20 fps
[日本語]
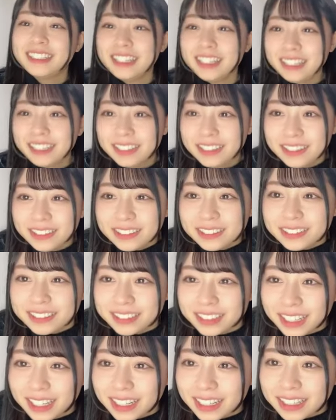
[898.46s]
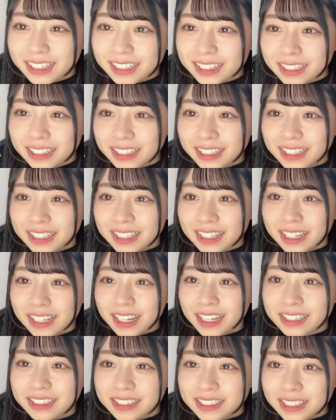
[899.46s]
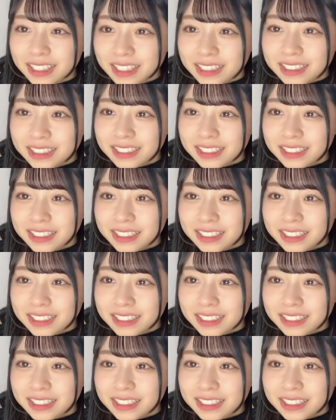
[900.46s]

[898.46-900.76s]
結構さ初出